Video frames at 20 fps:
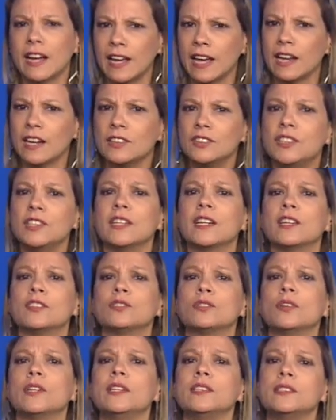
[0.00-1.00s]
aquela de
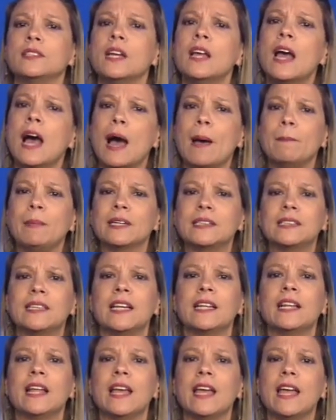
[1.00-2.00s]
questões
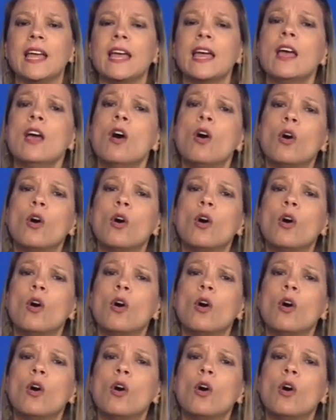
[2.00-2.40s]
ABCDE